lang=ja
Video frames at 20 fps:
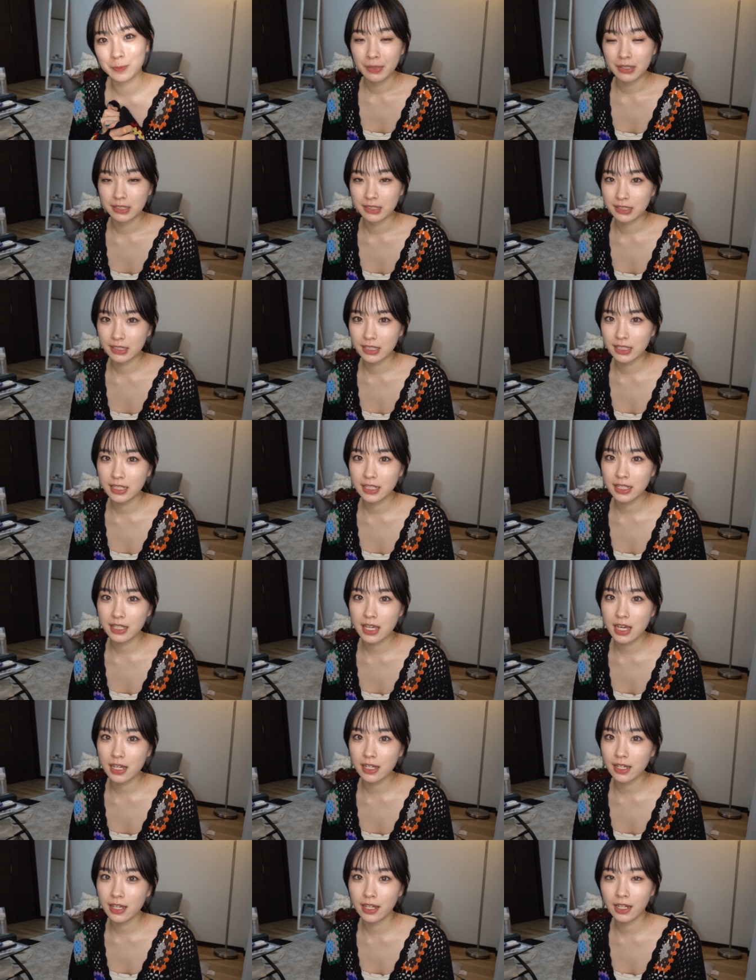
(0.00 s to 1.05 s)
まあ、
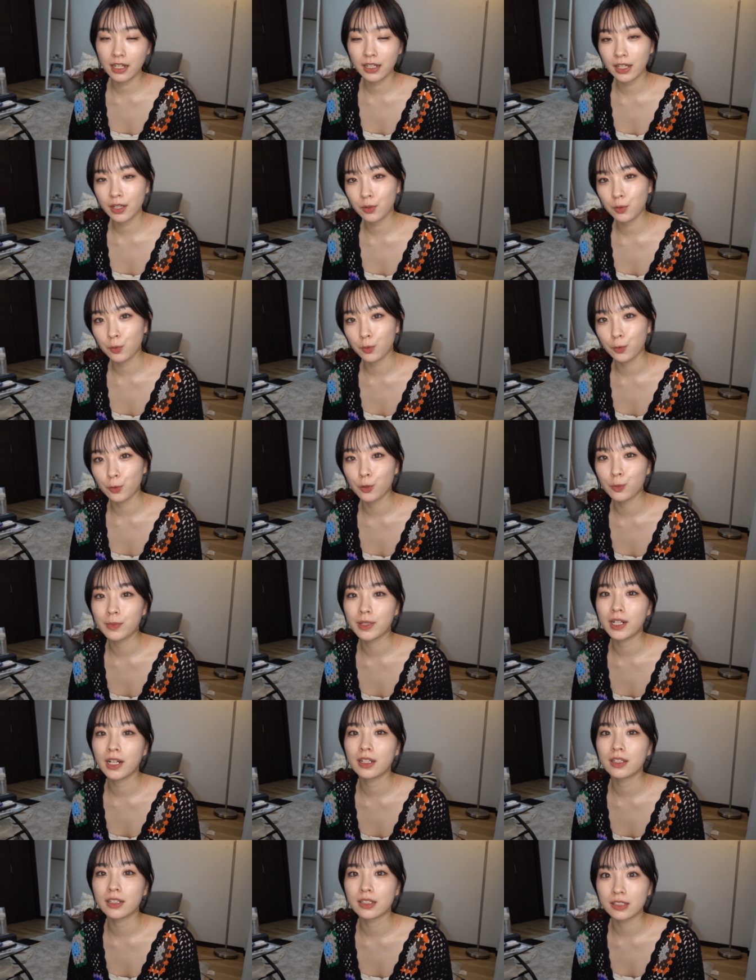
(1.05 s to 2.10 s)
スキンケア系が結構多め
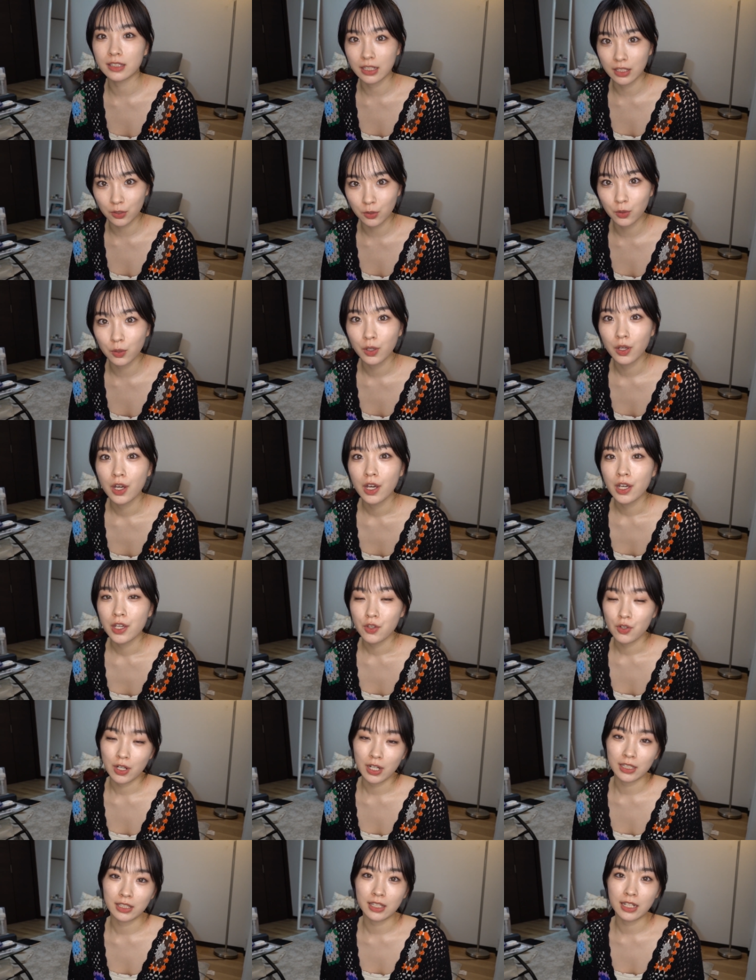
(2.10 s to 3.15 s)
なんですけど、
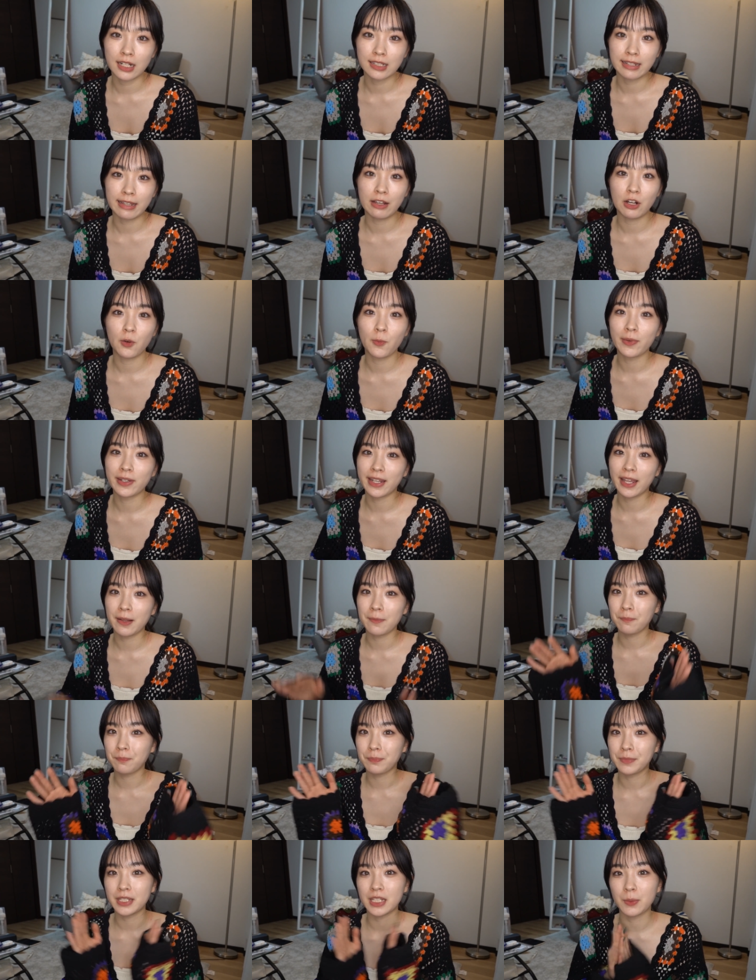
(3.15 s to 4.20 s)
よかったら最後まで
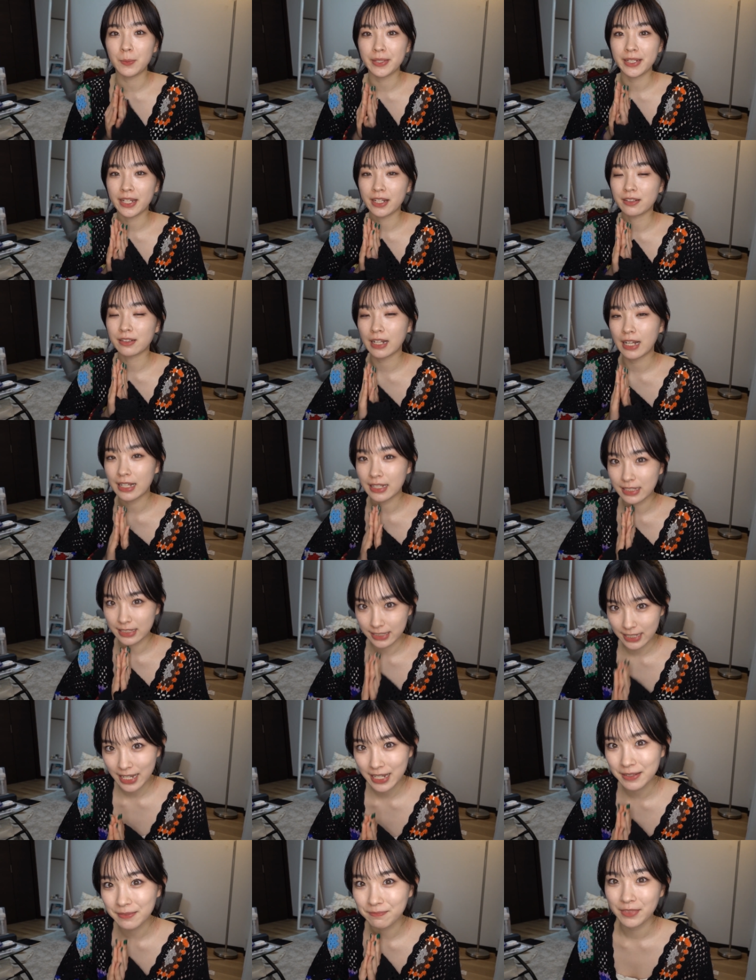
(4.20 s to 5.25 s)
見てみてくだ
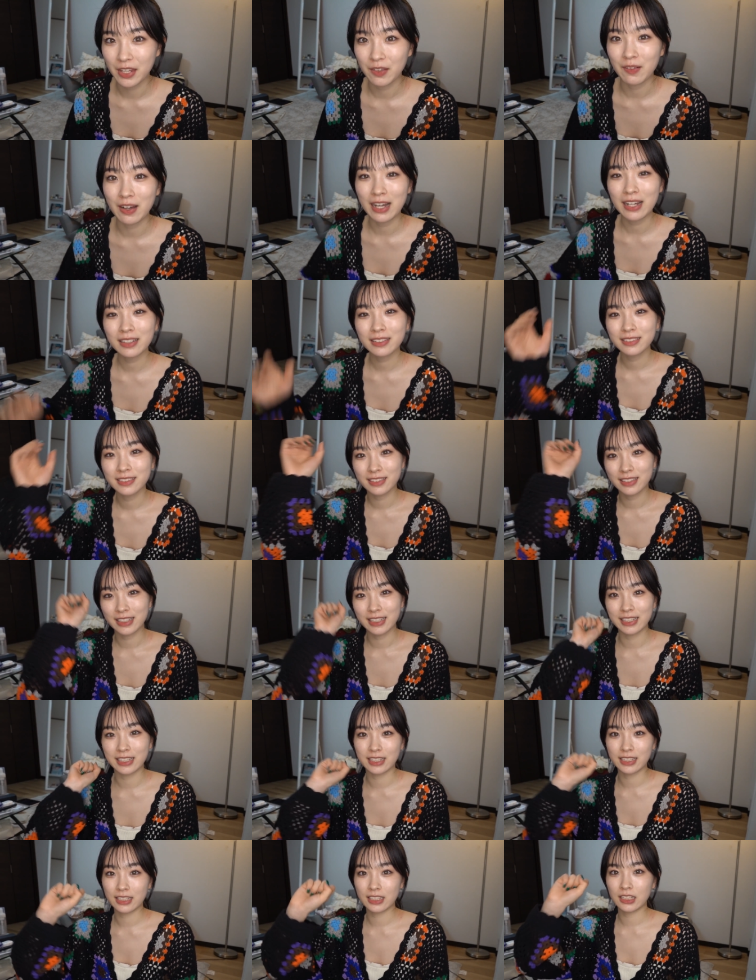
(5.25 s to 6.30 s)
さい。では、
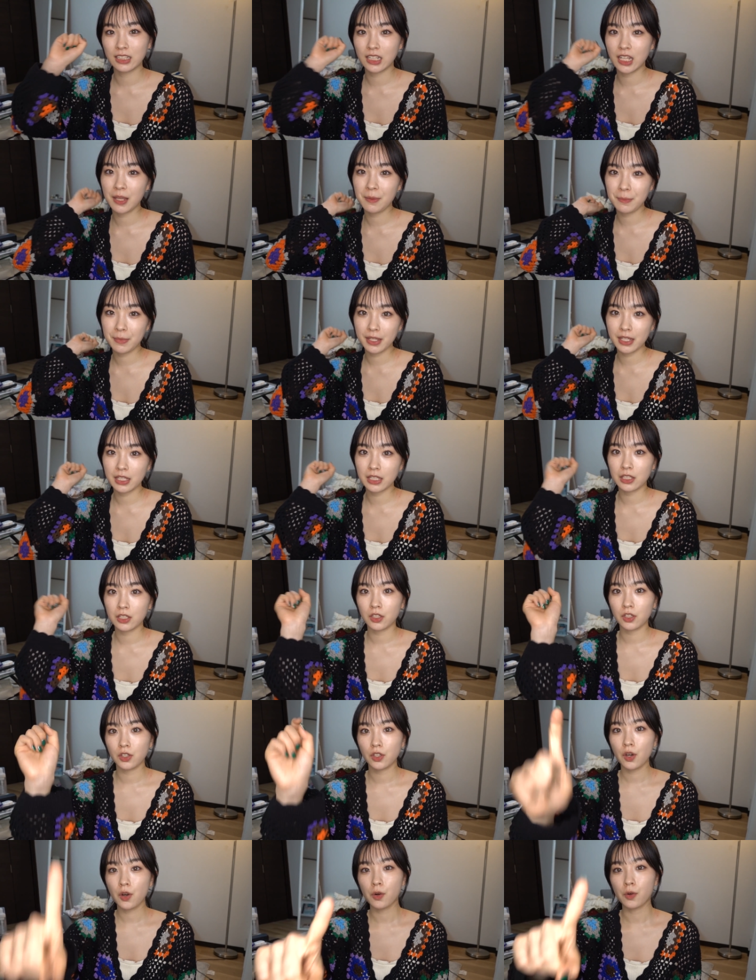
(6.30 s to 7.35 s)
行ってみ
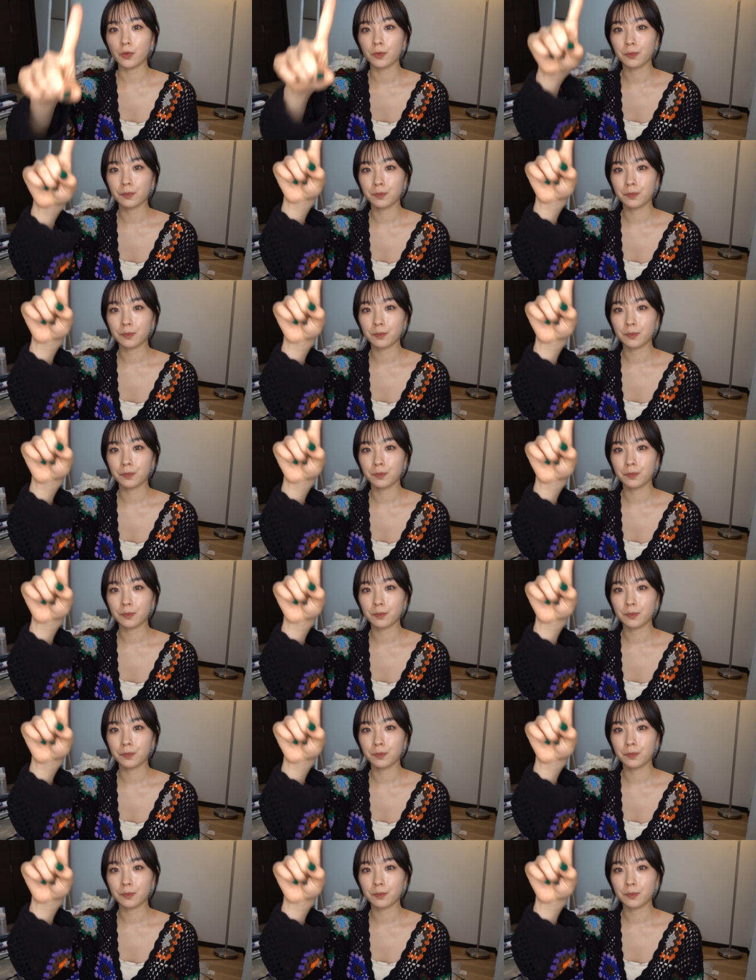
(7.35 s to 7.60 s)
よ